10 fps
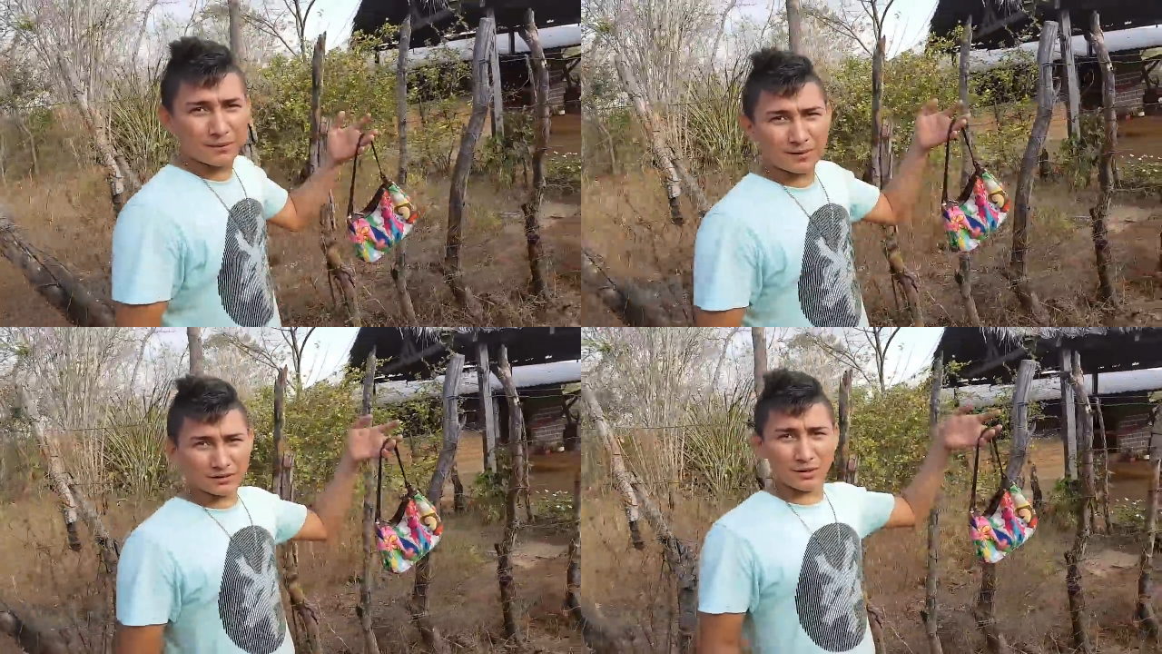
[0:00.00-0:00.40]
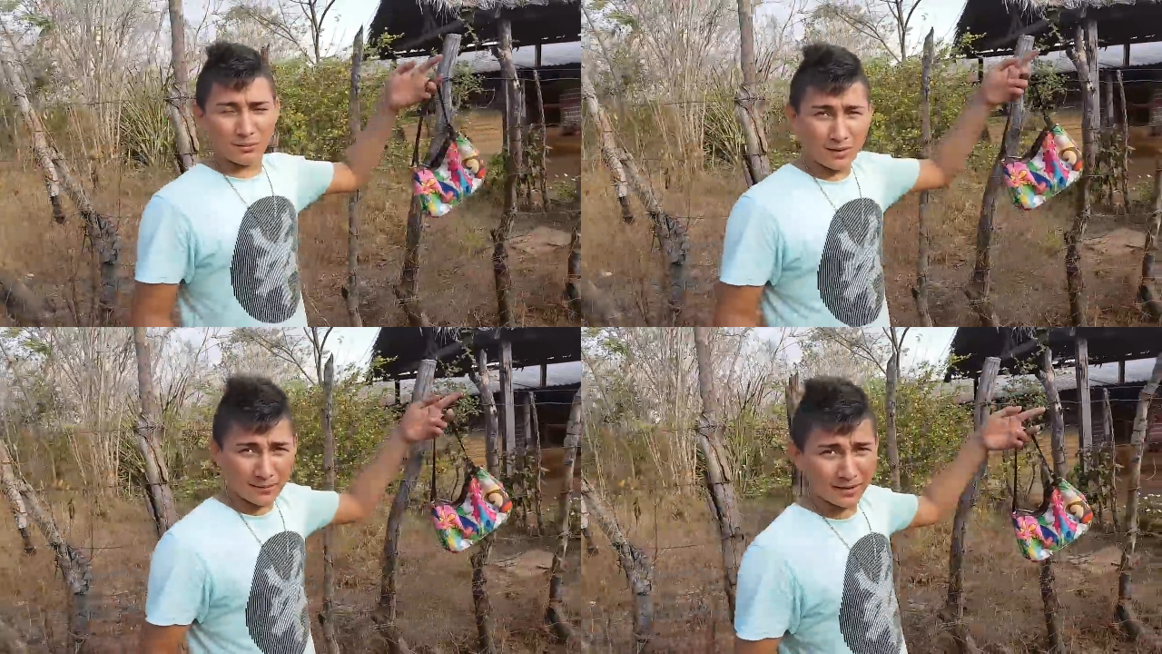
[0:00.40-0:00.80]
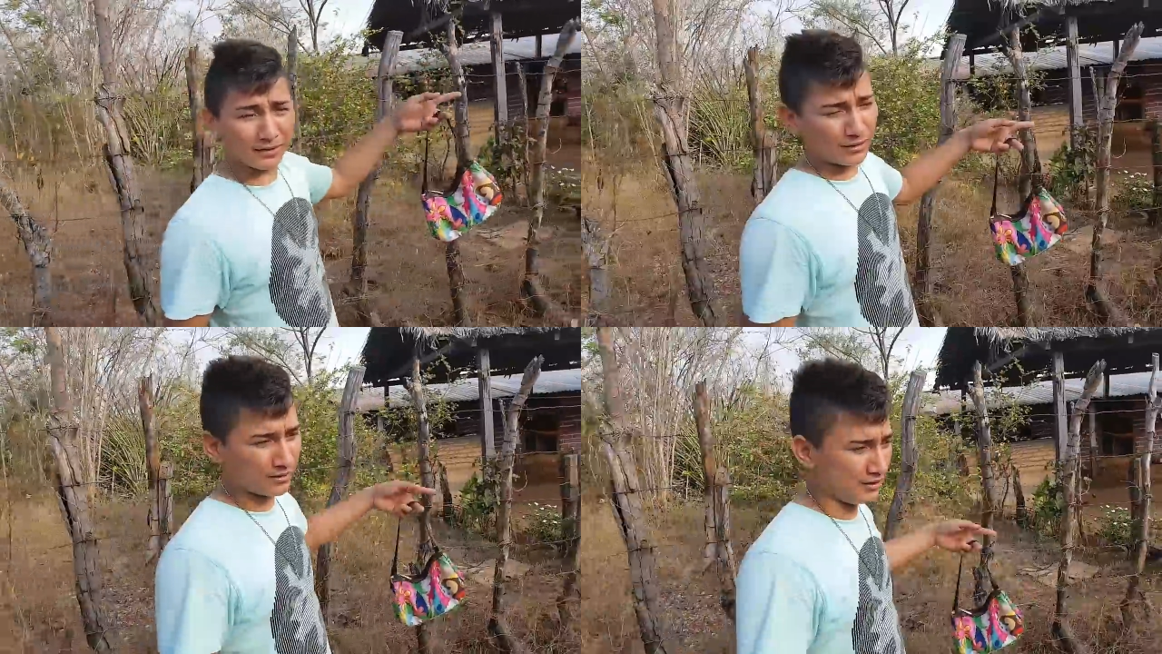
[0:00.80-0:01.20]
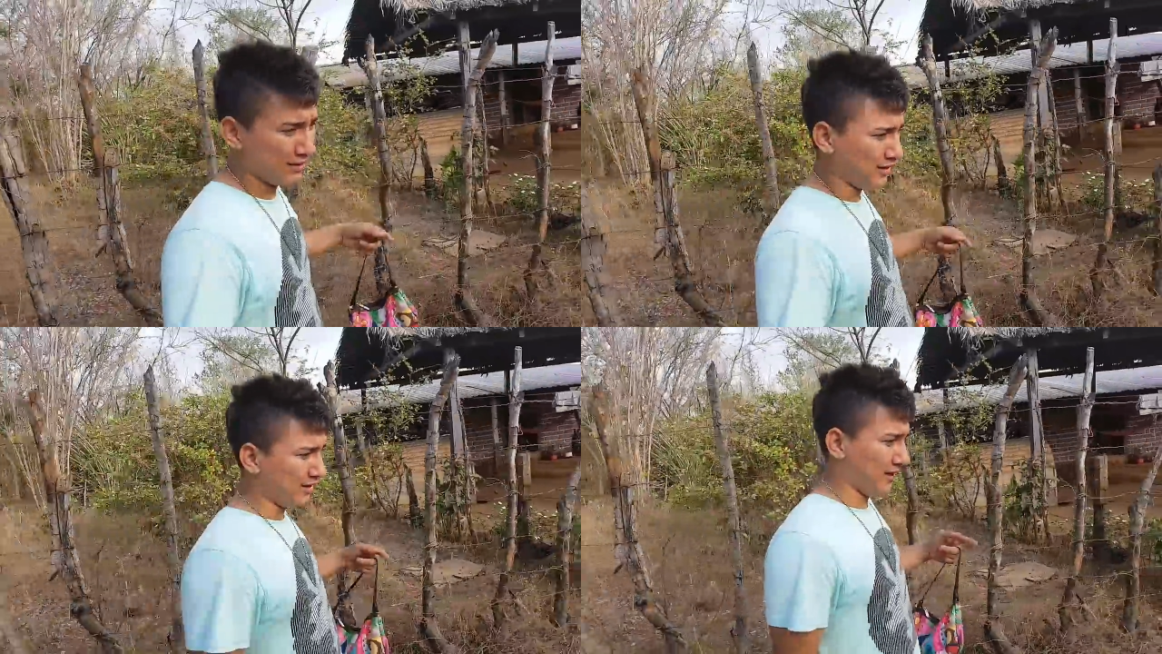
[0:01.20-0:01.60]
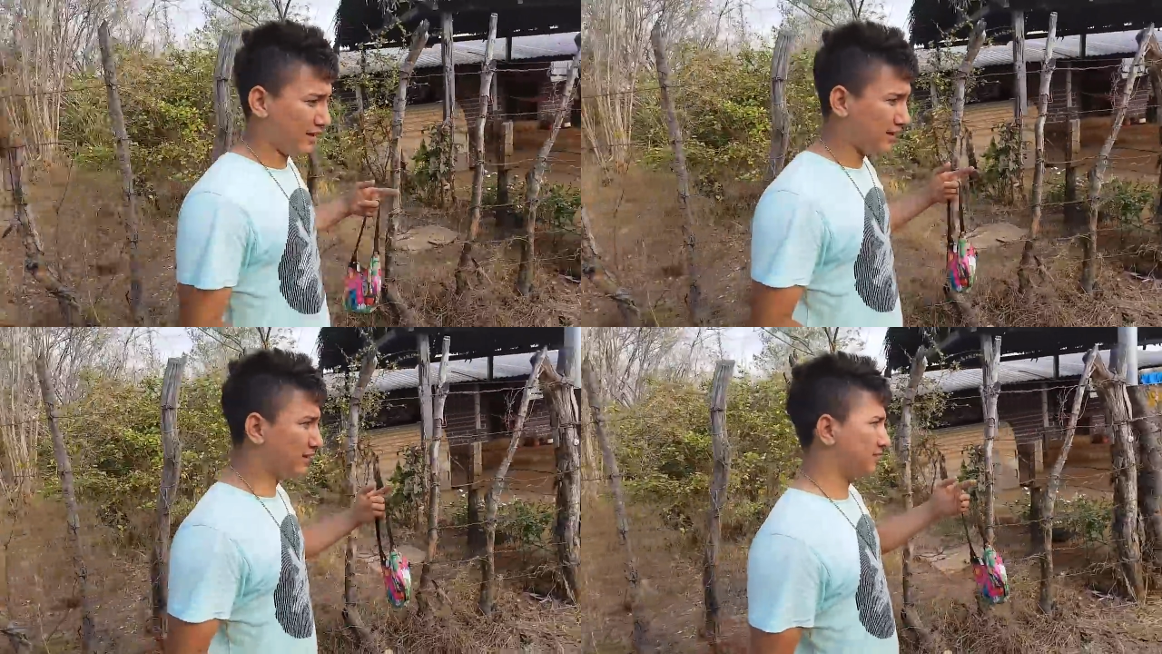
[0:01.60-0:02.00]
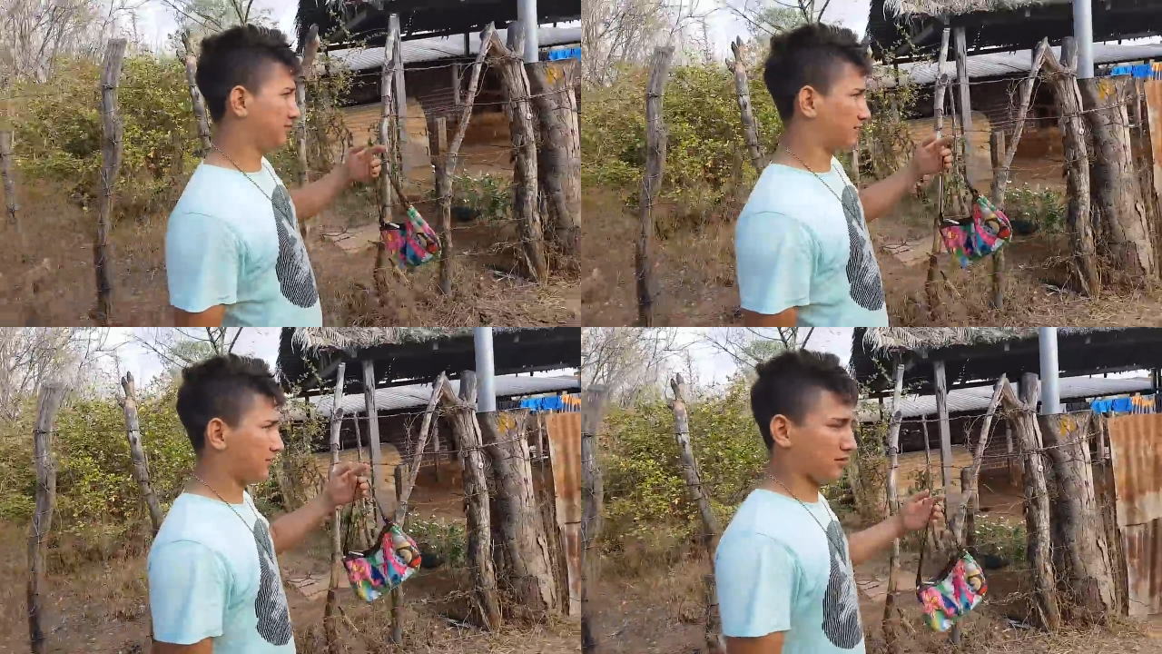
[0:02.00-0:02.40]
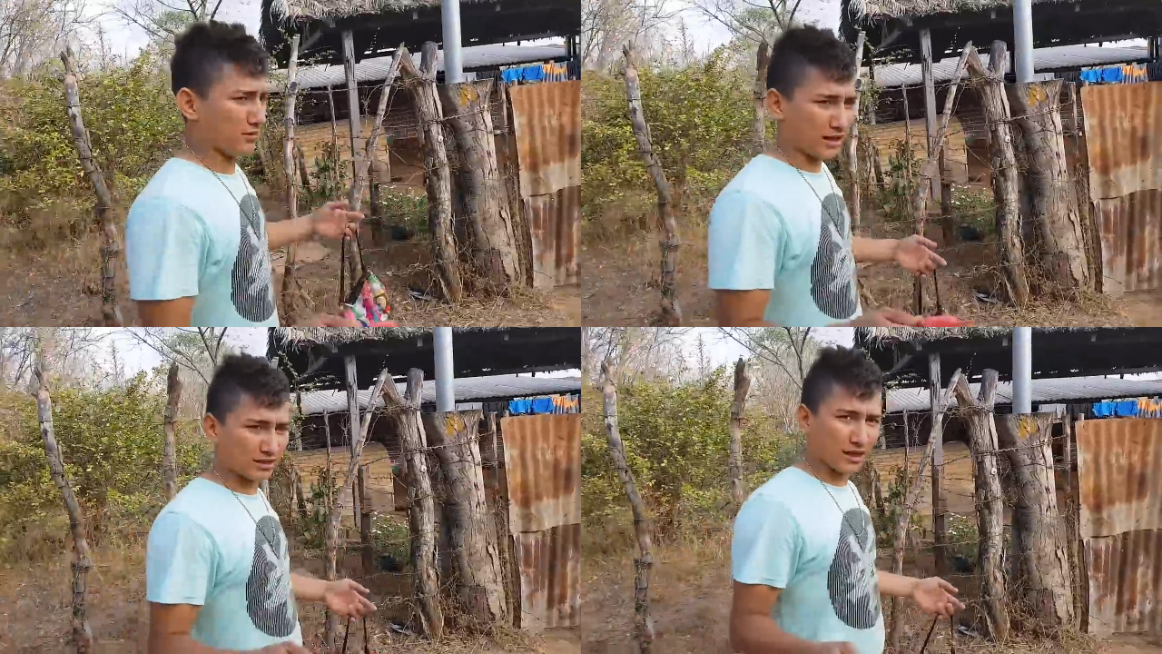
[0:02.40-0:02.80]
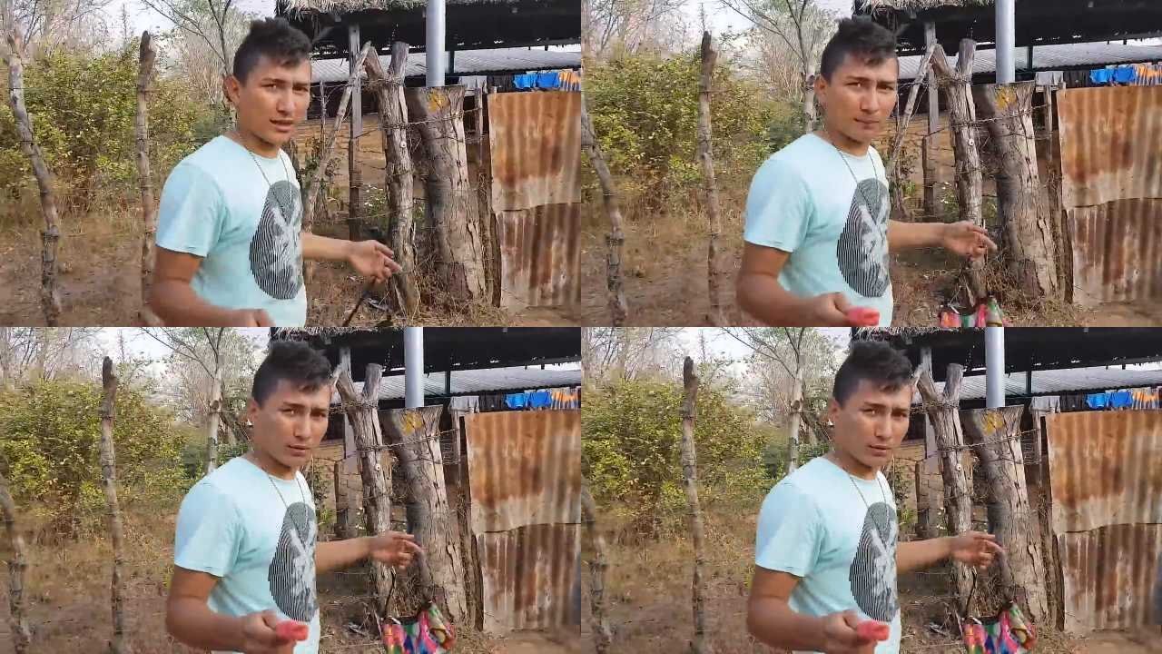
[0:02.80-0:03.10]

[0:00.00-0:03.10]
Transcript: hermano, el más mayor, Ajá. él hasta se